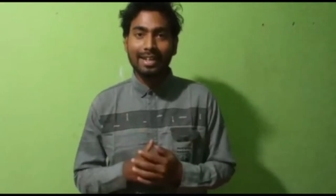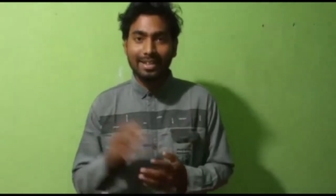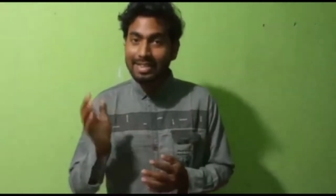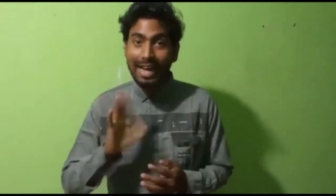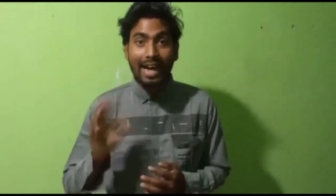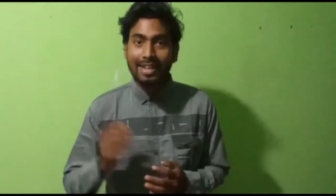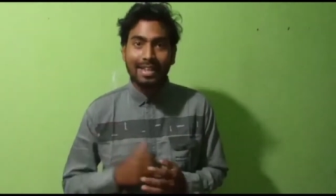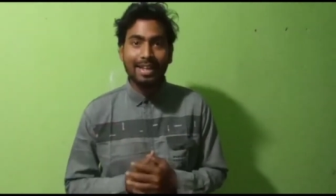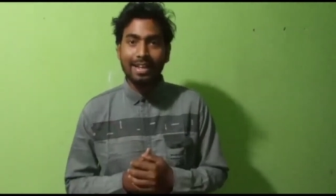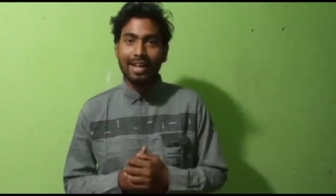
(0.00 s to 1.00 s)
দেন ছাড়
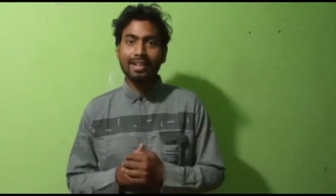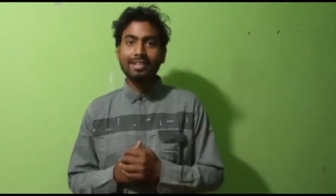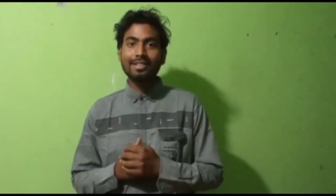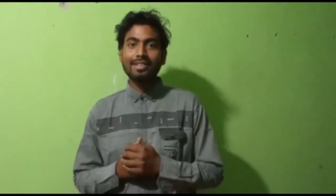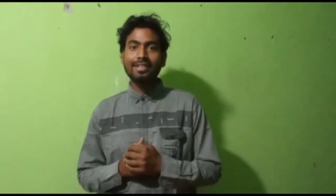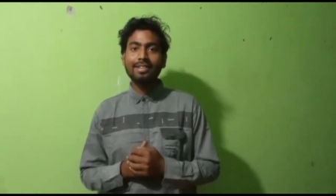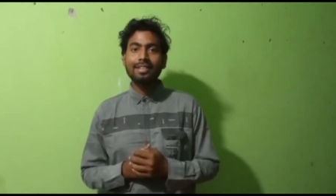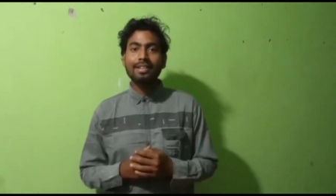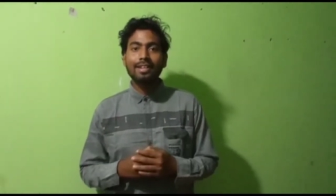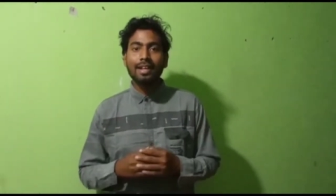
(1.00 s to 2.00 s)
দেন না
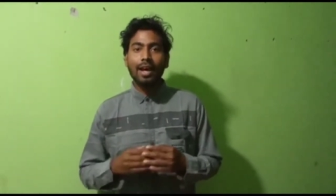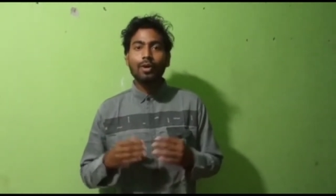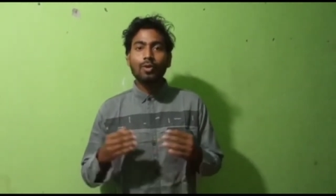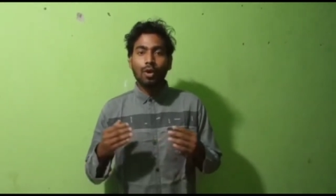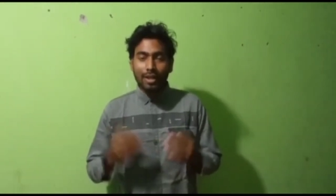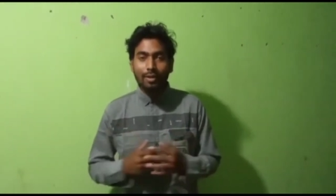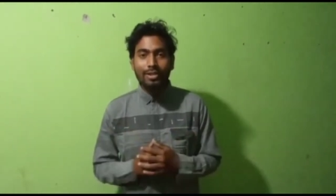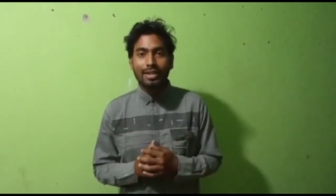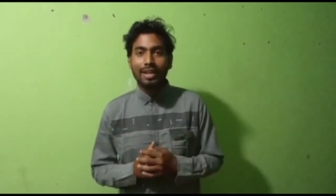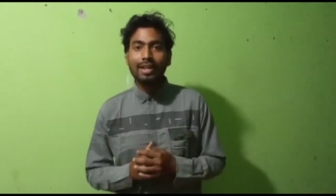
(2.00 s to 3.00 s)
এখন কথা
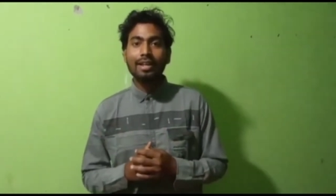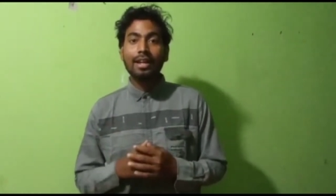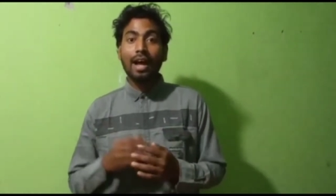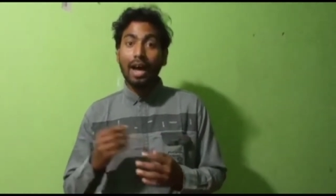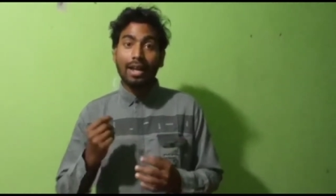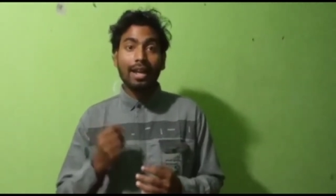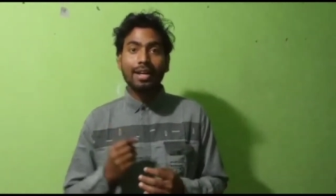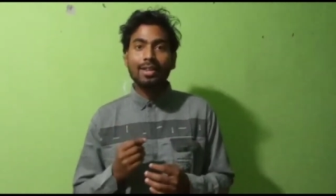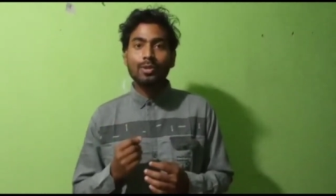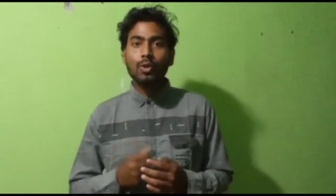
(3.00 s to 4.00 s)
হচ্ছে আল্লাহ
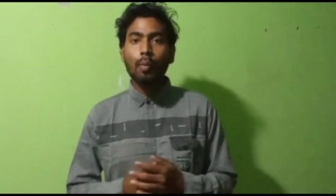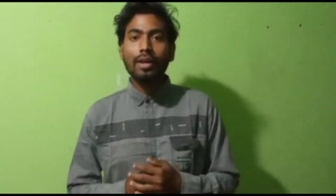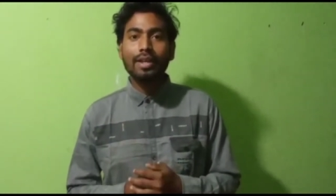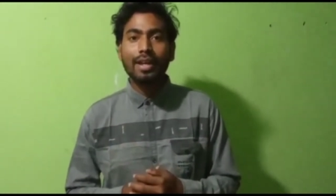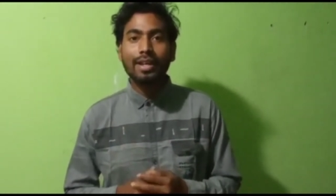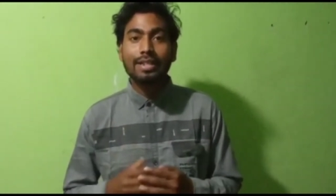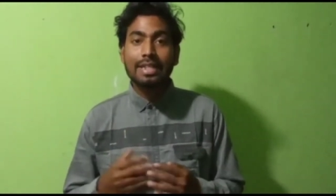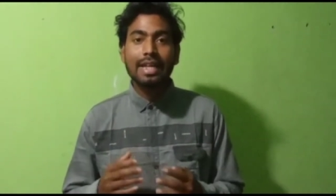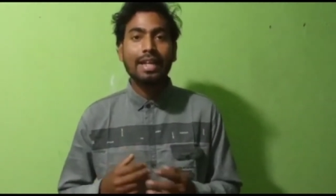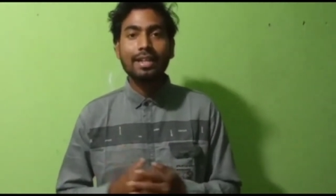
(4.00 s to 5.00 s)
কিন্তু সবাইকে
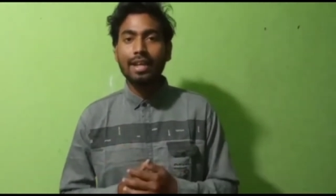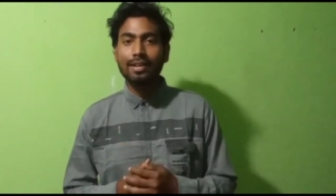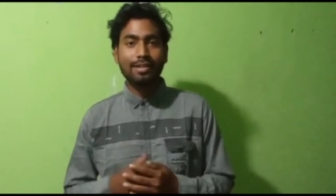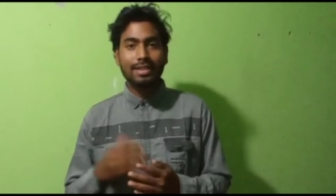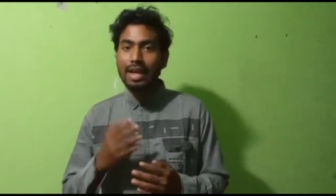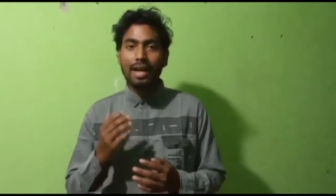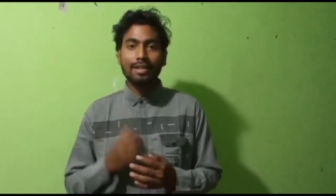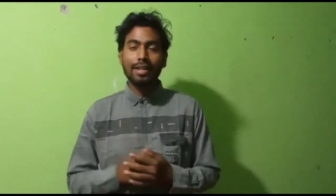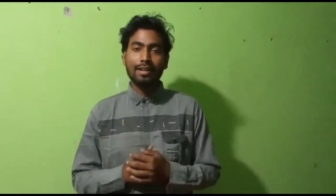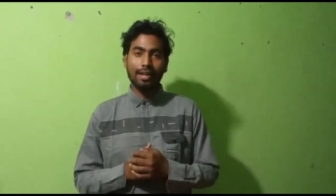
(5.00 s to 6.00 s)
ছেড়ে দেন
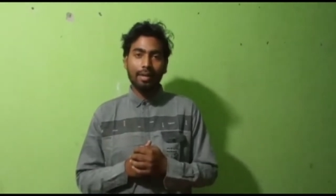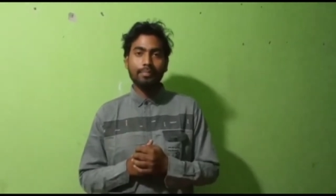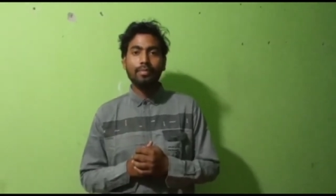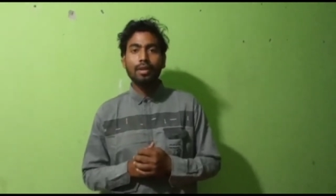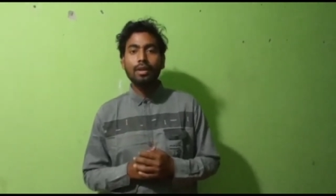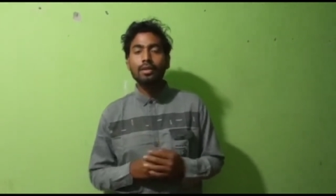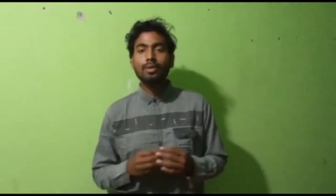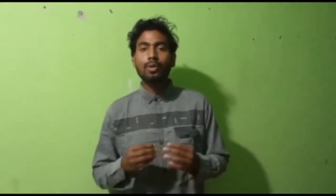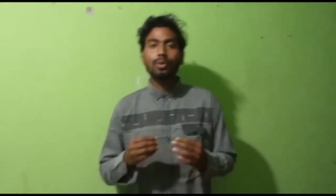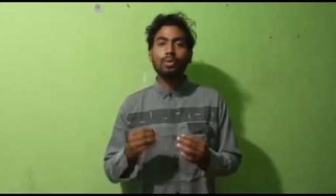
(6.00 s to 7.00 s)
ছাড় দেন না
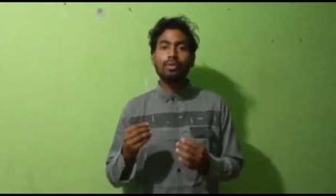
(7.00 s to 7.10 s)
তো